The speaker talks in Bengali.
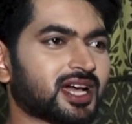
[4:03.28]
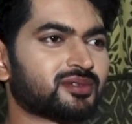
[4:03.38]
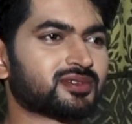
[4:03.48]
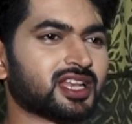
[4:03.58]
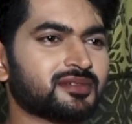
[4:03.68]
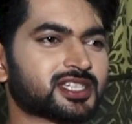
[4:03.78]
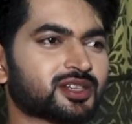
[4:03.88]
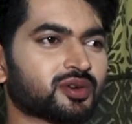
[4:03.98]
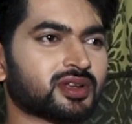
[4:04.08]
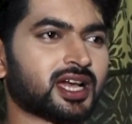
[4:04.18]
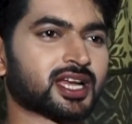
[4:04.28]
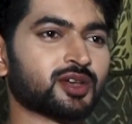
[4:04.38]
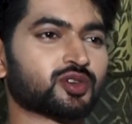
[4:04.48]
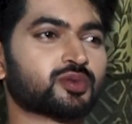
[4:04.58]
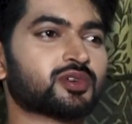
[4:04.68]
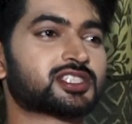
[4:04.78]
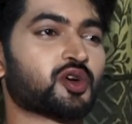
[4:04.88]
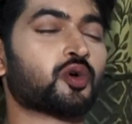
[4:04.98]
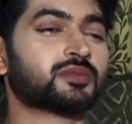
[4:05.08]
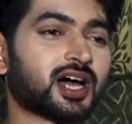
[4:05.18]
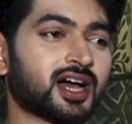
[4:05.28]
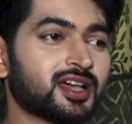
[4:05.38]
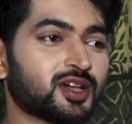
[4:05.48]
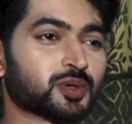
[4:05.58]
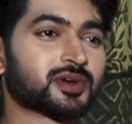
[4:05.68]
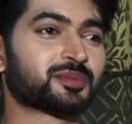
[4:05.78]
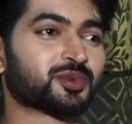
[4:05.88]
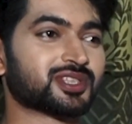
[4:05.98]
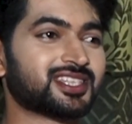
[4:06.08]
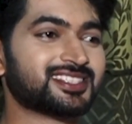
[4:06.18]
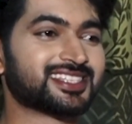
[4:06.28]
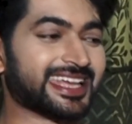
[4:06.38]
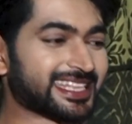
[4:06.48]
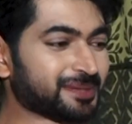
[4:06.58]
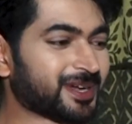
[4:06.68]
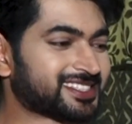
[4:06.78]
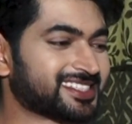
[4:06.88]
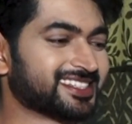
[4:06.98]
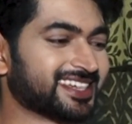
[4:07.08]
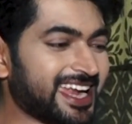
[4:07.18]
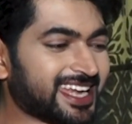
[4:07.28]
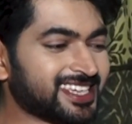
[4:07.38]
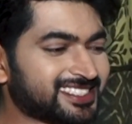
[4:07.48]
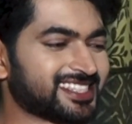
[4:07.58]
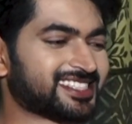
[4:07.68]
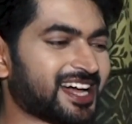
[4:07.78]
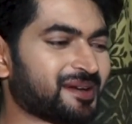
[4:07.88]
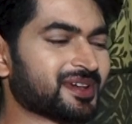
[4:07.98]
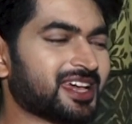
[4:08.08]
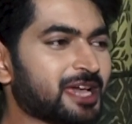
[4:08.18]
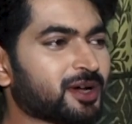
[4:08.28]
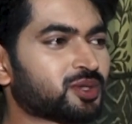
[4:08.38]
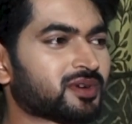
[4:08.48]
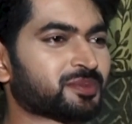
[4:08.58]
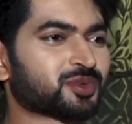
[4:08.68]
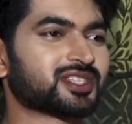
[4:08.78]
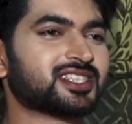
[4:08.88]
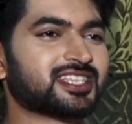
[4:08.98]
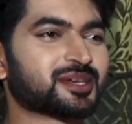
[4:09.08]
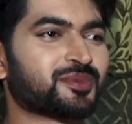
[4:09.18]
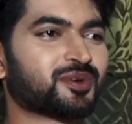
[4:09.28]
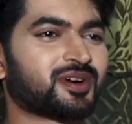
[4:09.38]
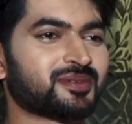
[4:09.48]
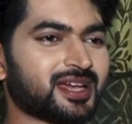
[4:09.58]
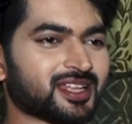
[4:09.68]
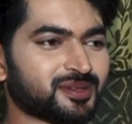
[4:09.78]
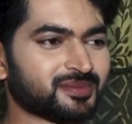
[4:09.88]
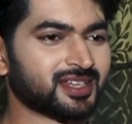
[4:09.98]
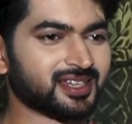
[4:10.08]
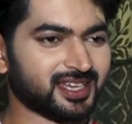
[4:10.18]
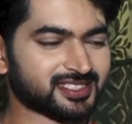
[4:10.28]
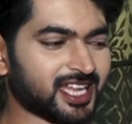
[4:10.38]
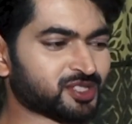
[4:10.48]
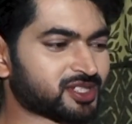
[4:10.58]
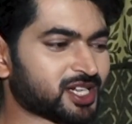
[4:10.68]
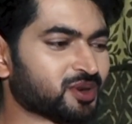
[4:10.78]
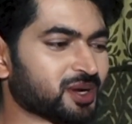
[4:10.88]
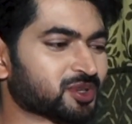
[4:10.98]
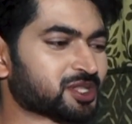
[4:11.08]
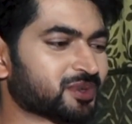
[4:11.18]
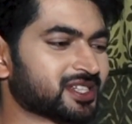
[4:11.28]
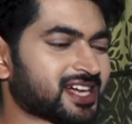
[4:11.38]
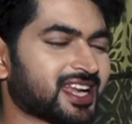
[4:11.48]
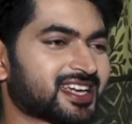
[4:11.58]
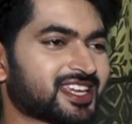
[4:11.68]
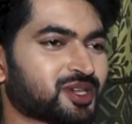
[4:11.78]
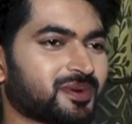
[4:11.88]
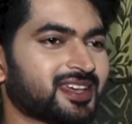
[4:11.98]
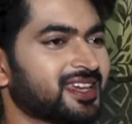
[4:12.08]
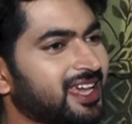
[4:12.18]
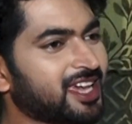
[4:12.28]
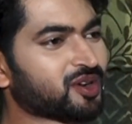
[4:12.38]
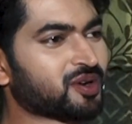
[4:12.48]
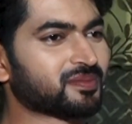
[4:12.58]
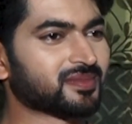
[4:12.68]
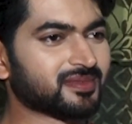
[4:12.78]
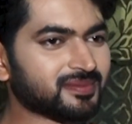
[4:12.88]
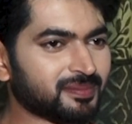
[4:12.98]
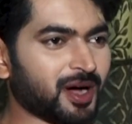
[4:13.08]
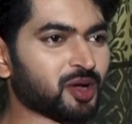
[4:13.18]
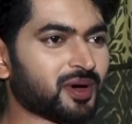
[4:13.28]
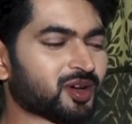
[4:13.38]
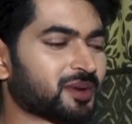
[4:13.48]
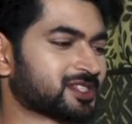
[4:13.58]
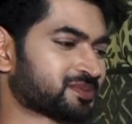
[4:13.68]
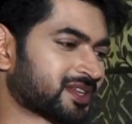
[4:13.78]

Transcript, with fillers: কেন টেলিভিশন করলি আর কেউ কেউ বলছে ওম দা তোমাকে প্রতিদিন যে দেখতে পাচ্ছি এটাই চেয়েছিলাম এবার তোমাকে প্রতিদিন দেখবো আমি একদম স্টার জলসা খুলে বসে পড়ি সাড়ে আটটার সময় এরকম ভালো ভালো কমেন্টস